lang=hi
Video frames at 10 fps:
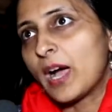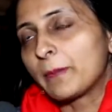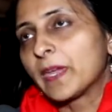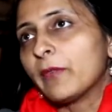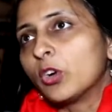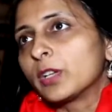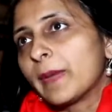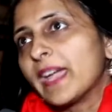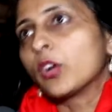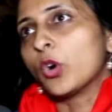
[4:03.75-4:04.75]
आपके वोट
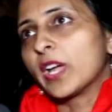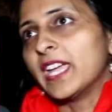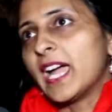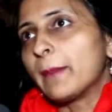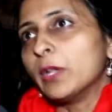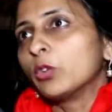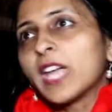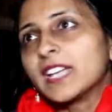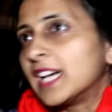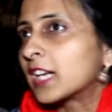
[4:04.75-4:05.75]
बैंक हो गए हैं आपने उनके
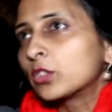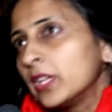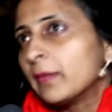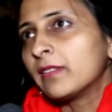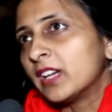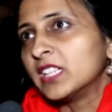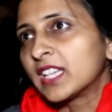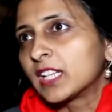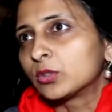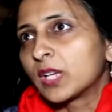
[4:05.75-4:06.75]
आधार तो नहीं बनवा दिया
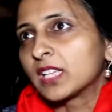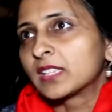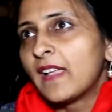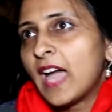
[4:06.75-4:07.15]
रातों रात